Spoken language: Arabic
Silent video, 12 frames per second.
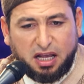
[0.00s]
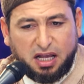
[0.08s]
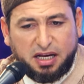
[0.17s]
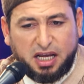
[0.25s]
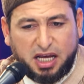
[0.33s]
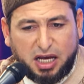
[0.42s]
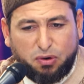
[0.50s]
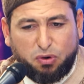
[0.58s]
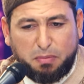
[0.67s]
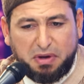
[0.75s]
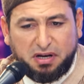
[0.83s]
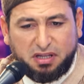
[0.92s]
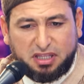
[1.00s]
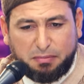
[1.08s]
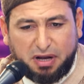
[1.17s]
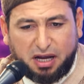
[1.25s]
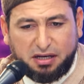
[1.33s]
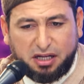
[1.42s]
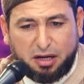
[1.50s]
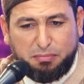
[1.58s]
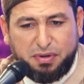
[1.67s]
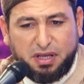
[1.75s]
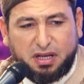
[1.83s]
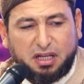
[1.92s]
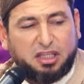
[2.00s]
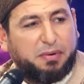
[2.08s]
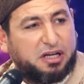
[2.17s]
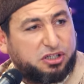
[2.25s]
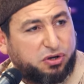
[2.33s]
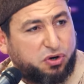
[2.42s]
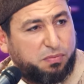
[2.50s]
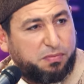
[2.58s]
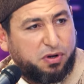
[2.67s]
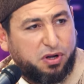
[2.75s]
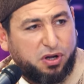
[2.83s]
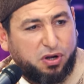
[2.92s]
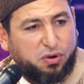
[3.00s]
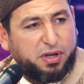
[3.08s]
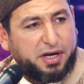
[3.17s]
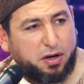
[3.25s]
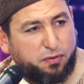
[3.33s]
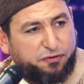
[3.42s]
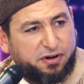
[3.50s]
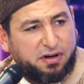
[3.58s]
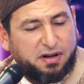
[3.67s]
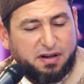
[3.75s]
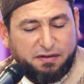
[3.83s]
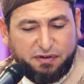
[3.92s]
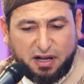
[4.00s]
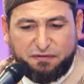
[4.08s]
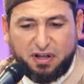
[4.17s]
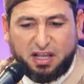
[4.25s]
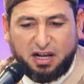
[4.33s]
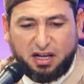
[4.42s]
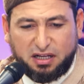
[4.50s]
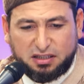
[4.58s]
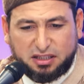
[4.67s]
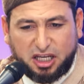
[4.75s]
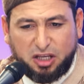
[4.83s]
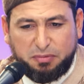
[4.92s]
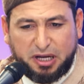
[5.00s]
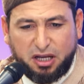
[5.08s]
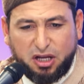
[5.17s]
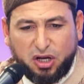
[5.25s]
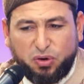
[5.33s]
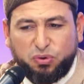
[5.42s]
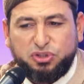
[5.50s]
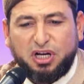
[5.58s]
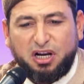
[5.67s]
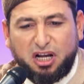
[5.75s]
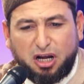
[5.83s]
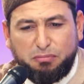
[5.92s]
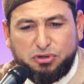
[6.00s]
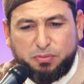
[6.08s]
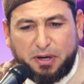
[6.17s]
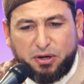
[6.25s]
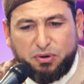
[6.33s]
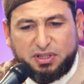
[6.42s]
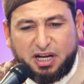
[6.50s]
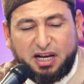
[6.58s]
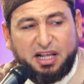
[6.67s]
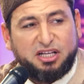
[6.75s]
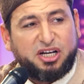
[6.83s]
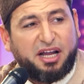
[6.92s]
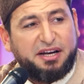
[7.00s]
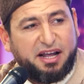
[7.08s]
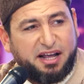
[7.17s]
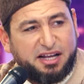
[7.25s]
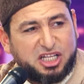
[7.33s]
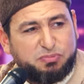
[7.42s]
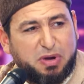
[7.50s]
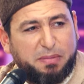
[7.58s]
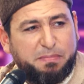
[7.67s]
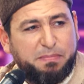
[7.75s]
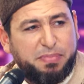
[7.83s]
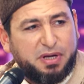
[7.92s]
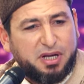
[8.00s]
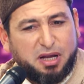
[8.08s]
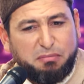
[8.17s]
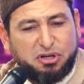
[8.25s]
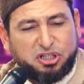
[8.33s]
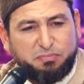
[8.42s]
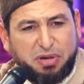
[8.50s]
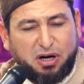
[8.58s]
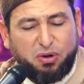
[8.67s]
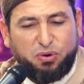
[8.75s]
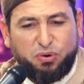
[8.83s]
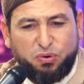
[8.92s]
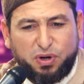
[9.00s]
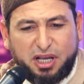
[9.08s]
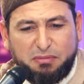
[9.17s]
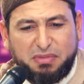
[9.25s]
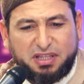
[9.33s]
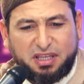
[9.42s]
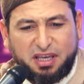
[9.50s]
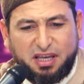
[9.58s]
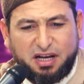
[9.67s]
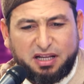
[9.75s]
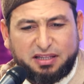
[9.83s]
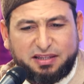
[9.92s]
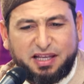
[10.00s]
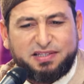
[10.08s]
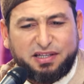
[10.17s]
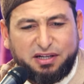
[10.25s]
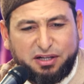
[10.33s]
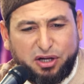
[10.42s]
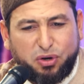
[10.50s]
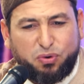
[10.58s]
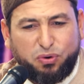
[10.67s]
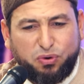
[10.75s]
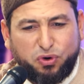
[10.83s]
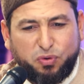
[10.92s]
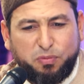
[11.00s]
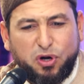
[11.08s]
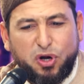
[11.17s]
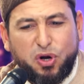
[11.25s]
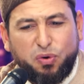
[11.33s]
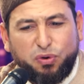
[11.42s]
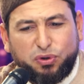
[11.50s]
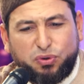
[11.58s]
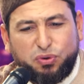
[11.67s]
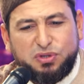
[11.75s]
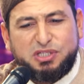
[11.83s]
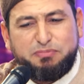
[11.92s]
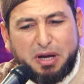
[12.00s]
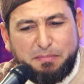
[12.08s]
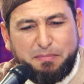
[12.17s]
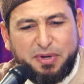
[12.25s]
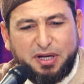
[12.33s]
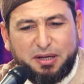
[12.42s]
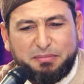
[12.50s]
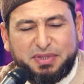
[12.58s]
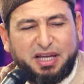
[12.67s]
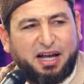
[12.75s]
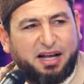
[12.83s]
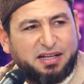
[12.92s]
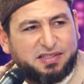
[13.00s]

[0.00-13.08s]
أنا ومن اتبعني ربي كتب أجركم خويا نوفل في هالفقرة الطيبة وإن شاء الله ربي سبحانه وتعالى يجعلنا أسباب باش نبلغوا كلمة خير تصل للقلوب وتكون سبب تاع